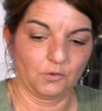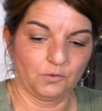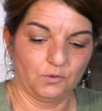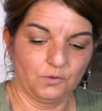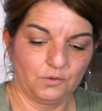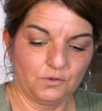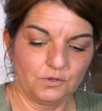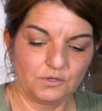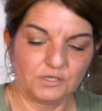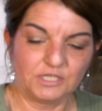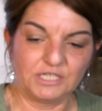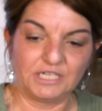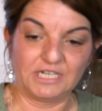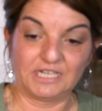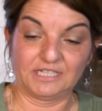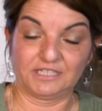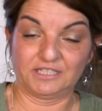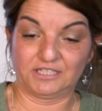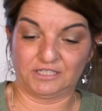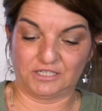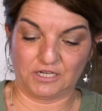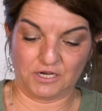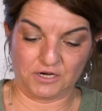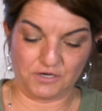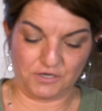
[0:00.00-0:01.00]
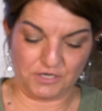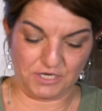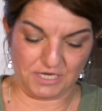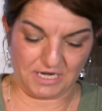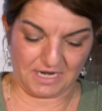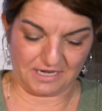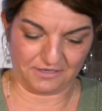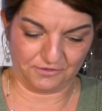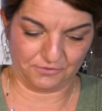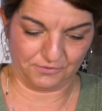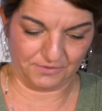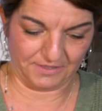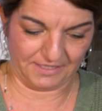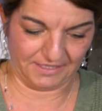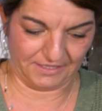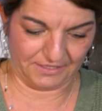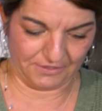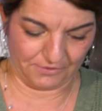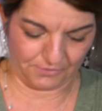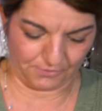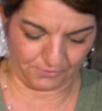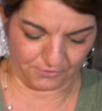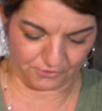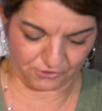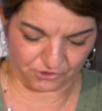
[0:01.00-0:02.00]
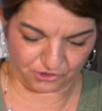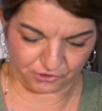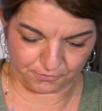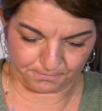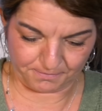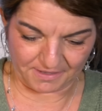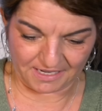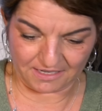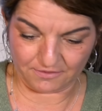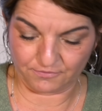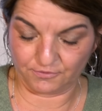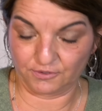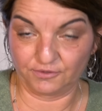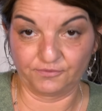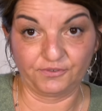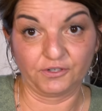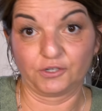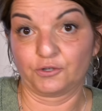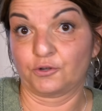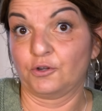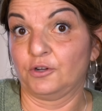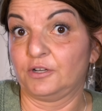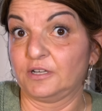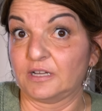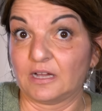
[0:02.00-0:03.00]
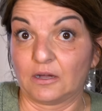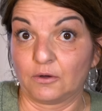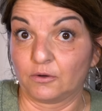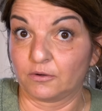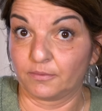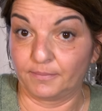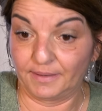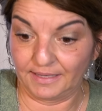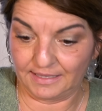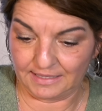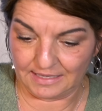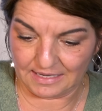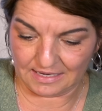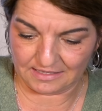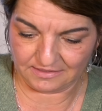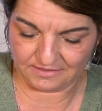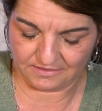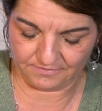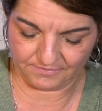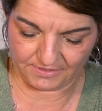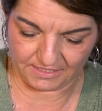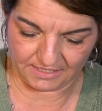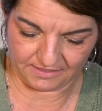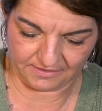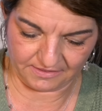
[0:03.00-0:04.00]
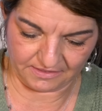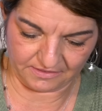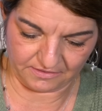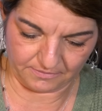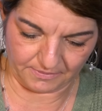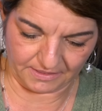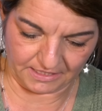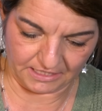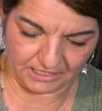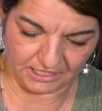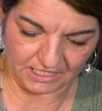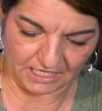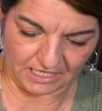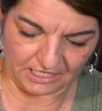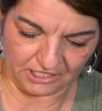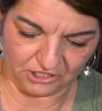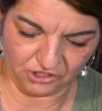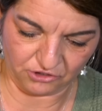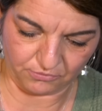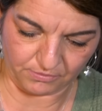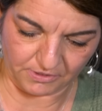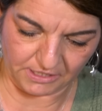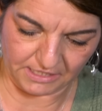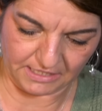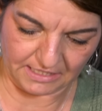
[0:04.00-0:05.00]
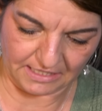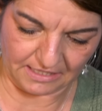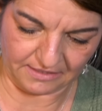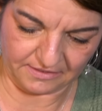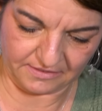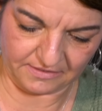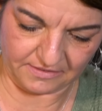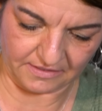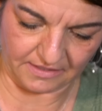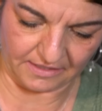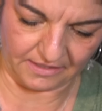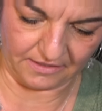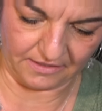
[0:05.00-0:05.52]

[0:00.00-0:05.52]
Und jetzt natürlich noch Speckwürfel. Könnt ihr auch weglassen, wenn ihr es jetzt vegetarisch wollt. Lasst ihr